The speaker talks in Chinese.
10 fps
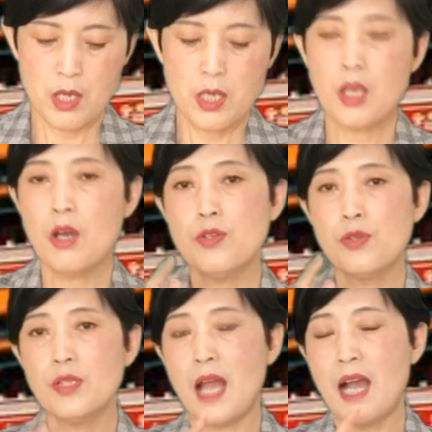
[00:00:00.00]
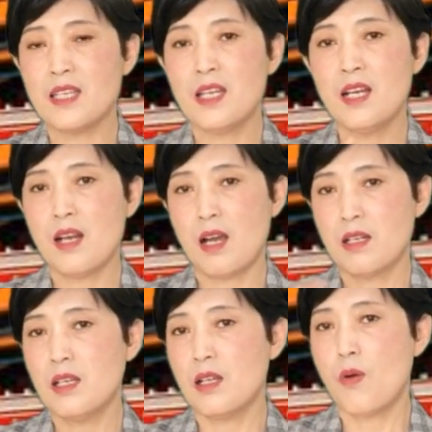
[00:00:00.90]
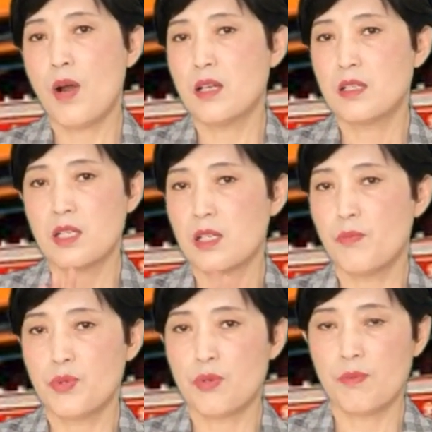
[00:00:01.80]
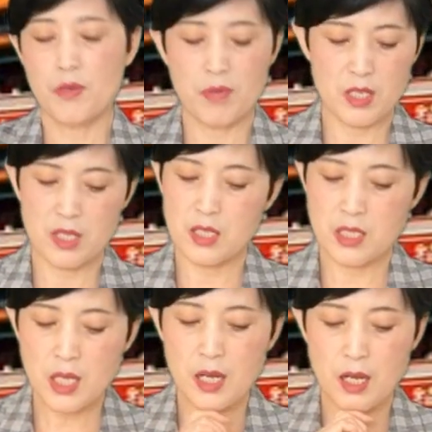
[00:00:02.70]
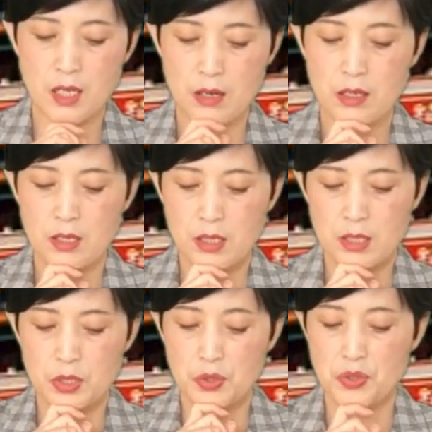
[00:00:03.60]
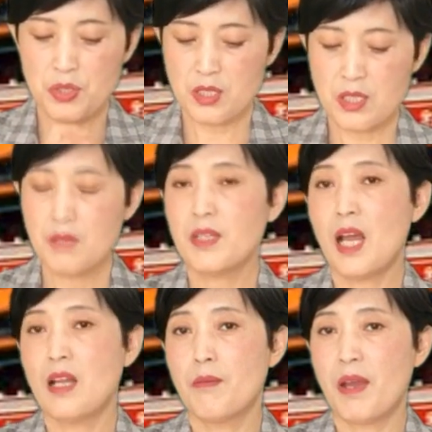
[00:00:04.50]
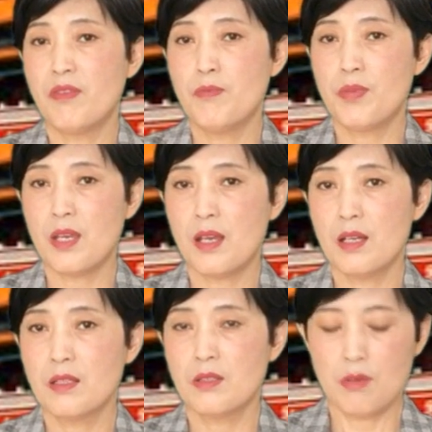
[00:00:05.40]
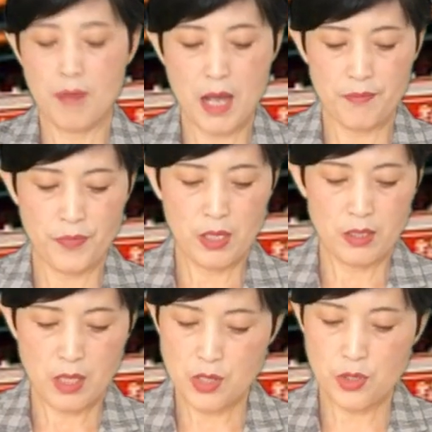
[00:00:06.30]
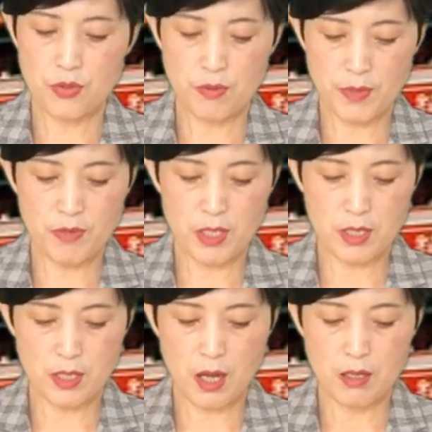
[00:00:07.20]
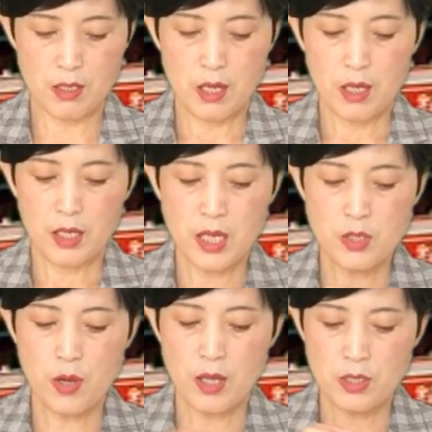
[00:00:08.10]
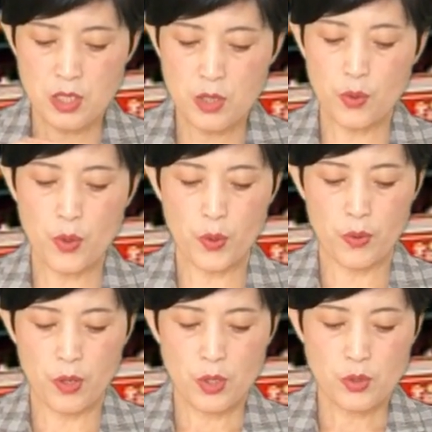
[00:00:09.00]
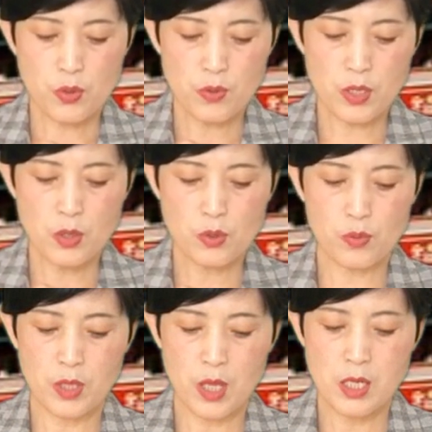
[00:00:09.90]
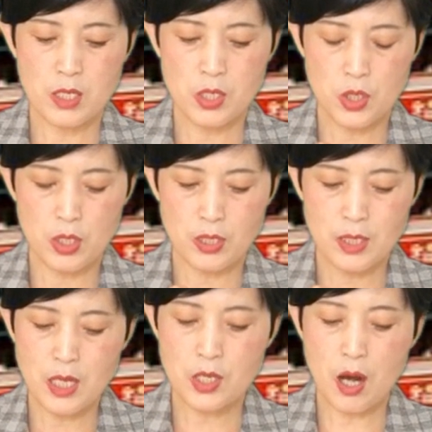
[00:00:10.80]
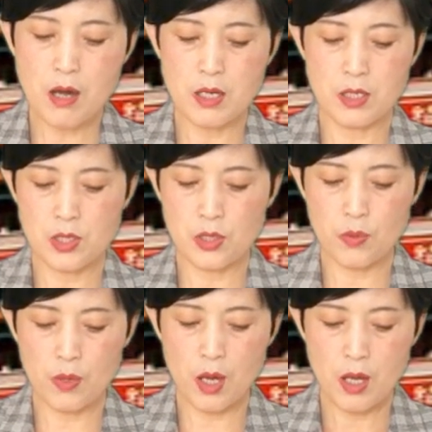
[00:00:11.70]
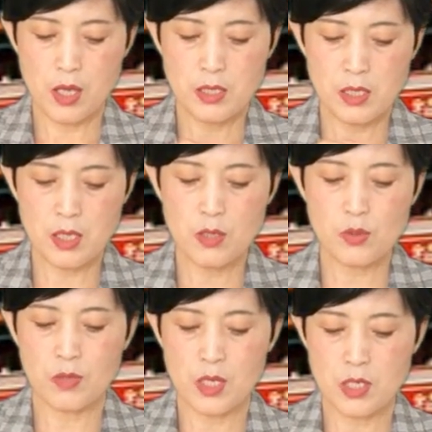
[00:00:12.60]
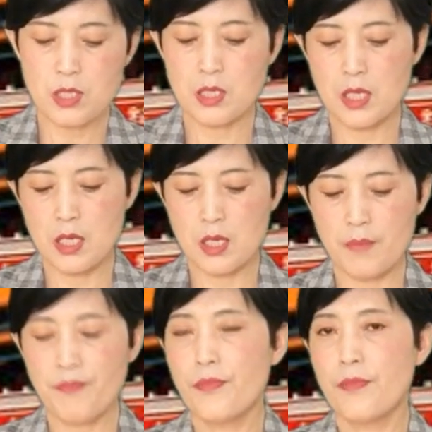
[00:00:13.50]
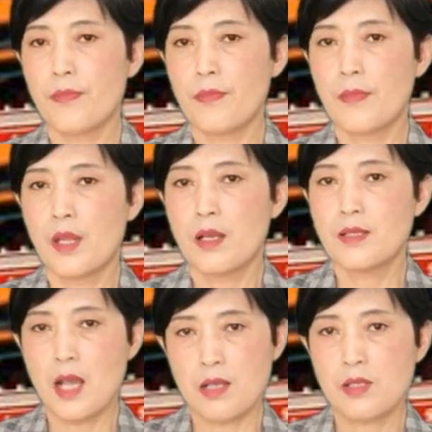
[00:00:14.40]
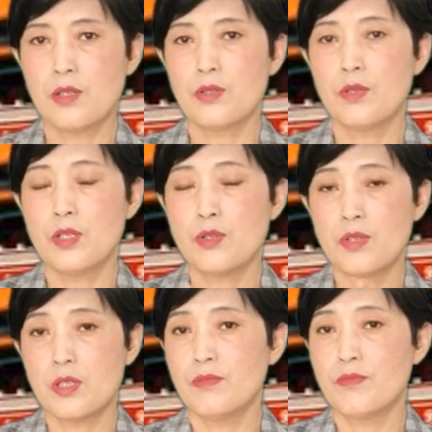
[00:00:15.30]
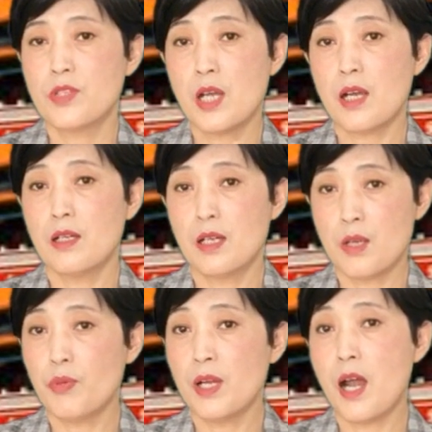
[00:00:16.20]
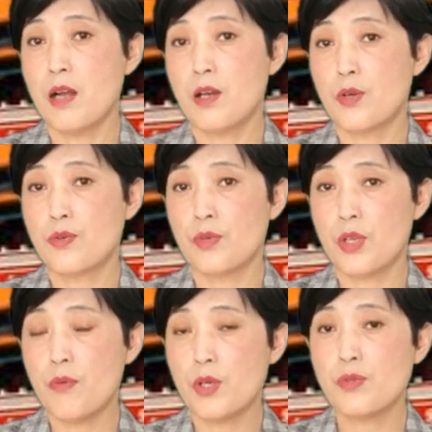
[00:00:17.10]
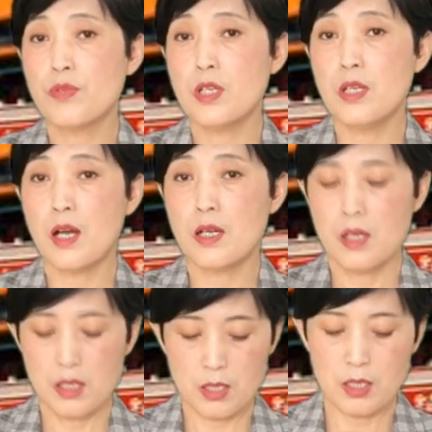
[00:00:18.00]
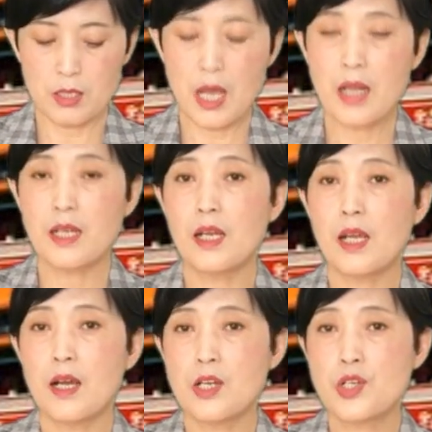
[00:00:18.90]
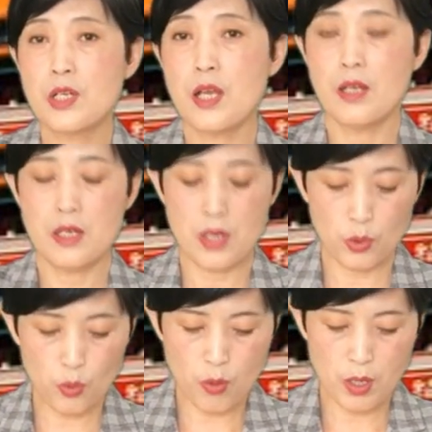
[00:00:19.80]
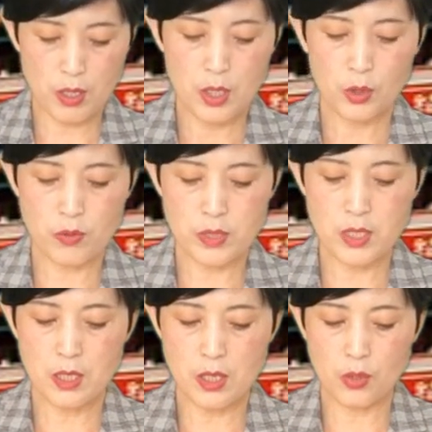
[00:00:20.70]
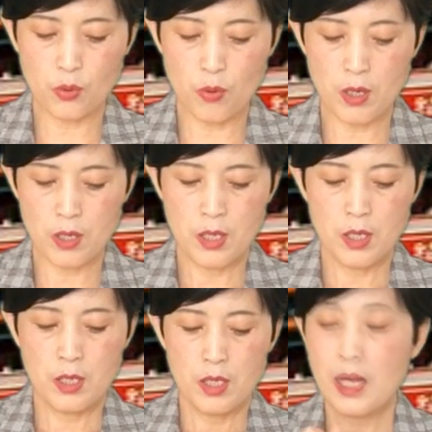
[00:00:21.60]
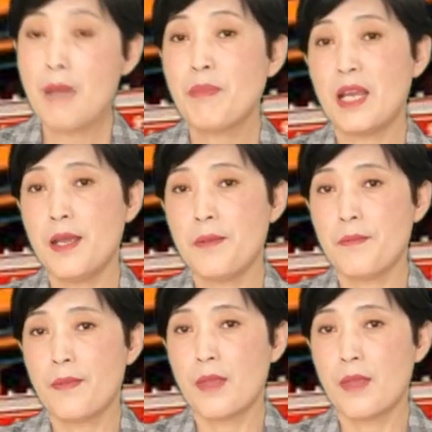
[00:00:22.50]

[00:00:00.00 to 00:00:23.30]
你要说拿一例两例的话，这个不说明问题，这个呢就是说这么大的百分比，对吧？它是说明问题的临床治愈率。中医呢是三十二人治愈了，西医组呢是十一人。再次说就是这个呢，你不能看人数，因为中医呢，呃，他那那个试验的人多，统计的人多，看比例。